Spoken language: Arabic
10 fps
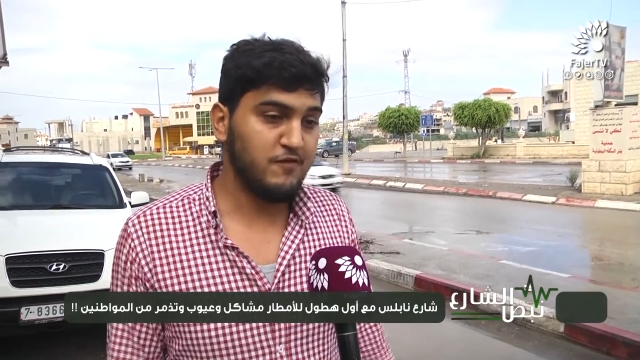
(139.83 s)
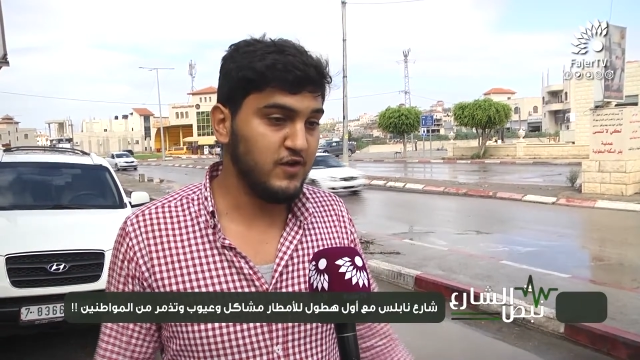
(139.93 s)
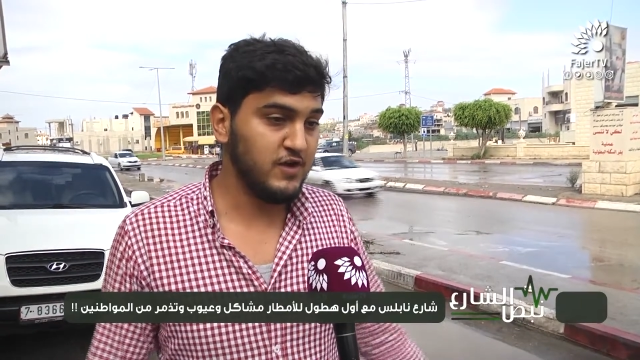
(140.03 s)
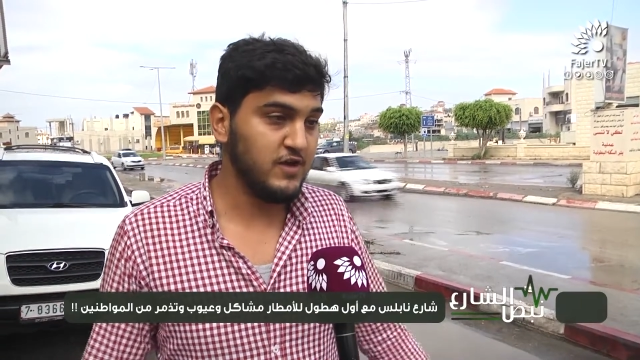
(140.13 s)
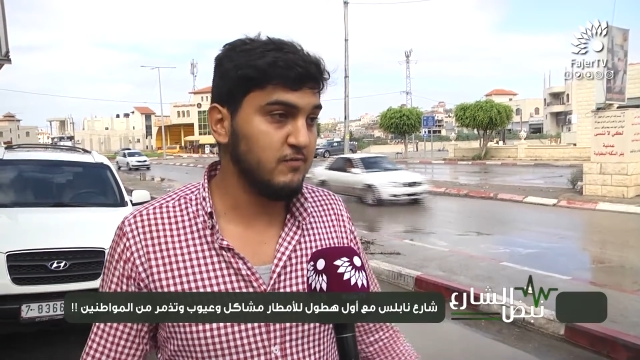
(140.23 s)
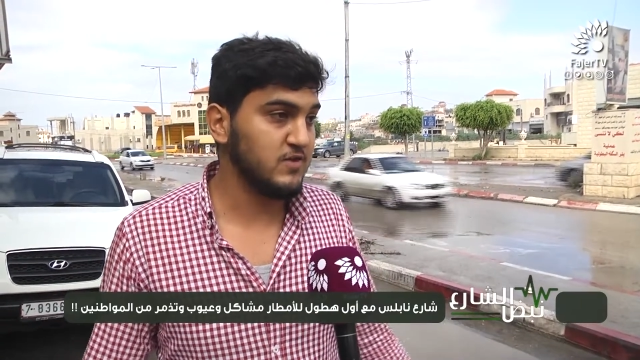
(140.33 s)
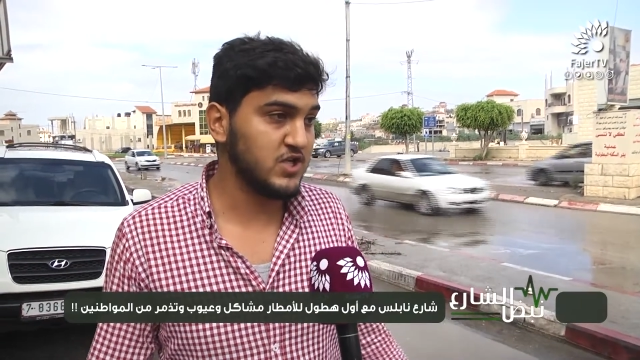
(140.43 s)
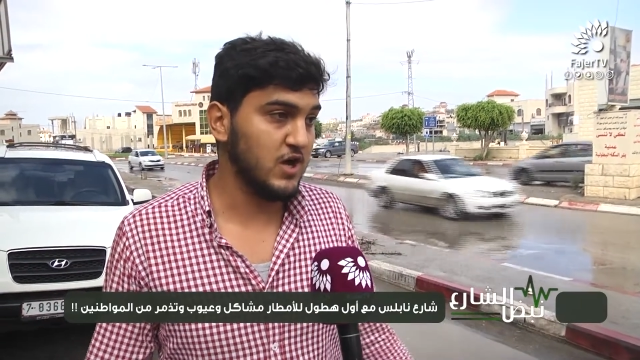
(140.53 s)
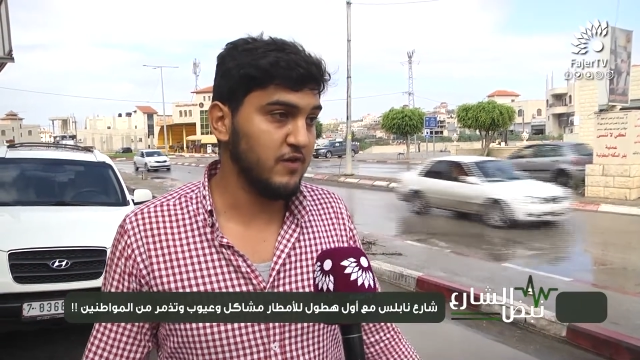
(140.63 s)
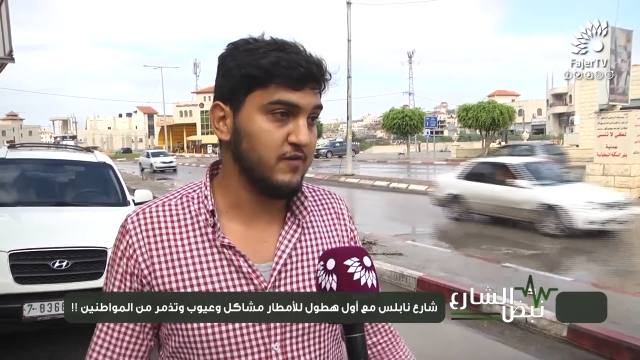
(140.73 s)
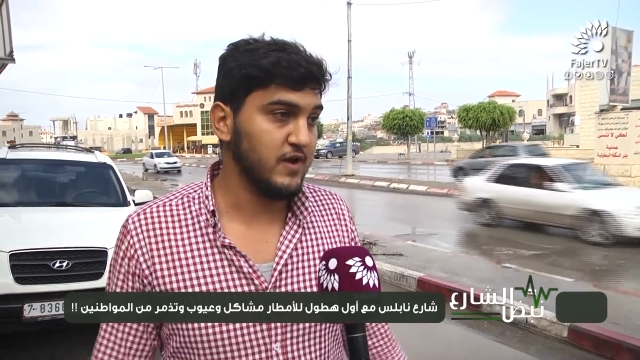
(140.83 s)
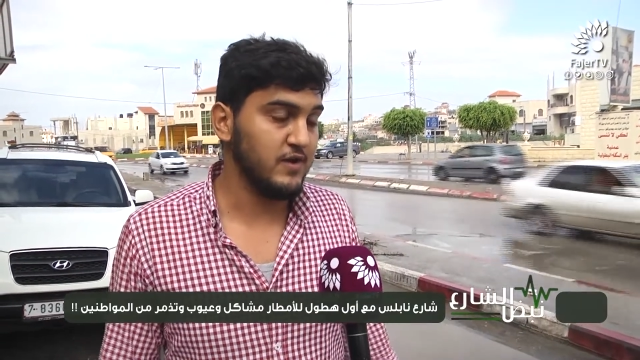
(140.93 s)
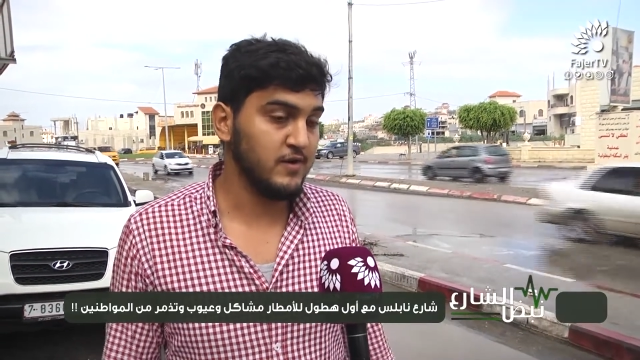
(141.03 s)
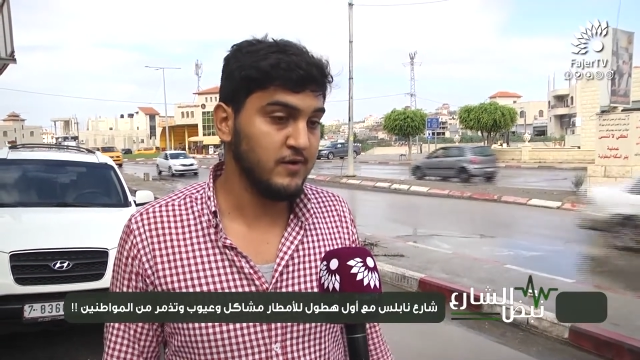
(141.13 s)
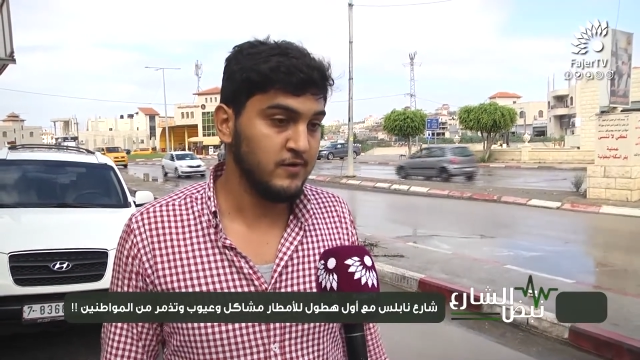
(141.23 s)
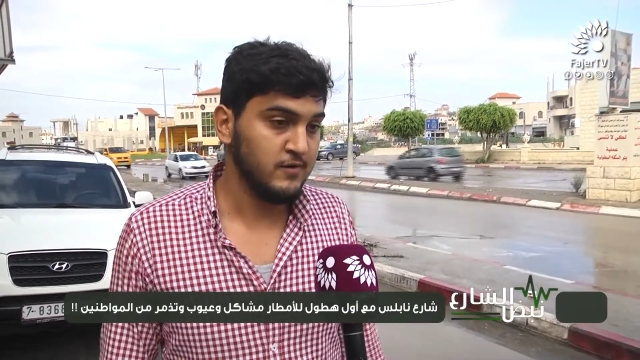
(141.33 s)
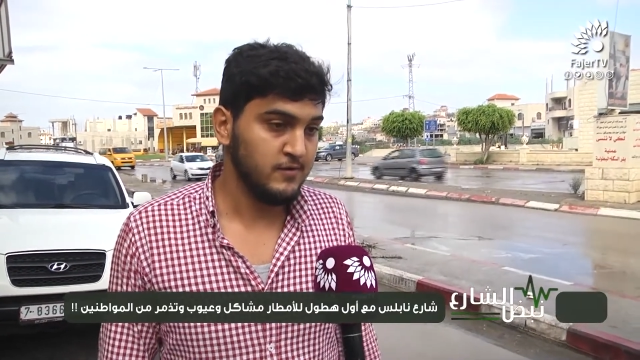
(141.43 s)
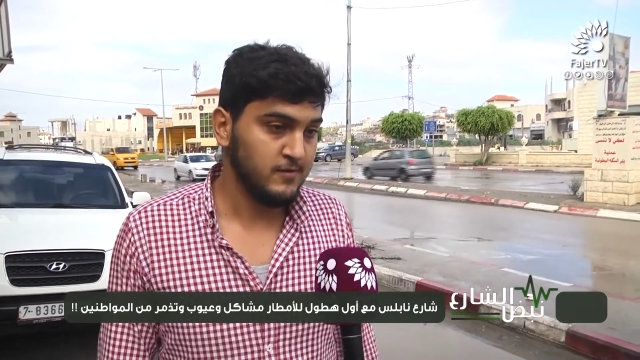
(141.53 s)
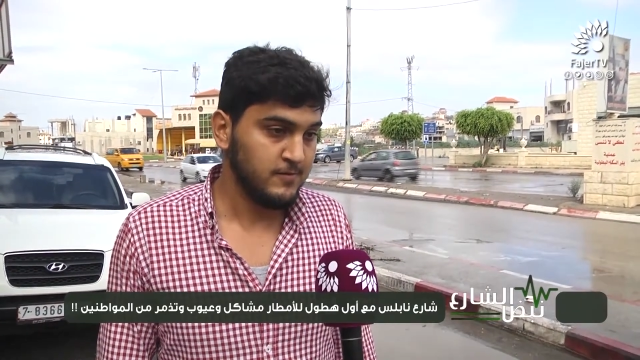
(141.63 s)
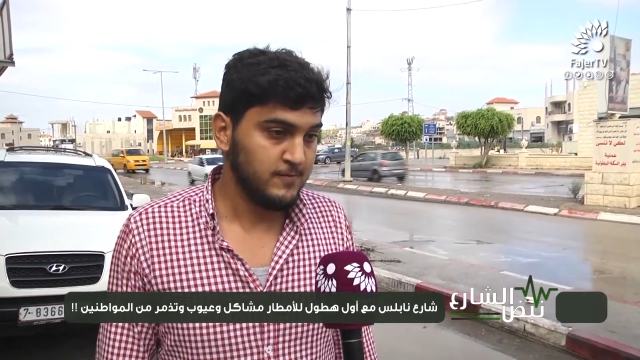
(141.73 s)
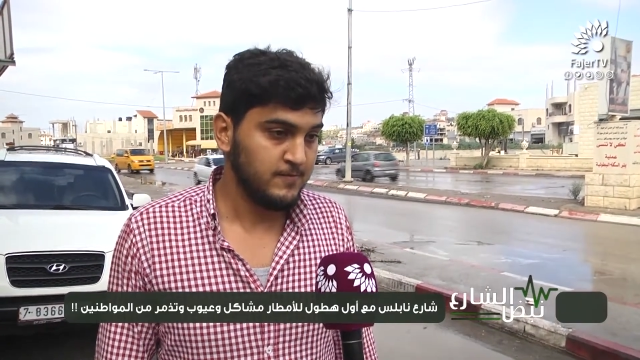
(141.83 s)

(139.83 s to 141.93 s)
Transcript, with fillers: في مصارف يعني ايش بتطالب؟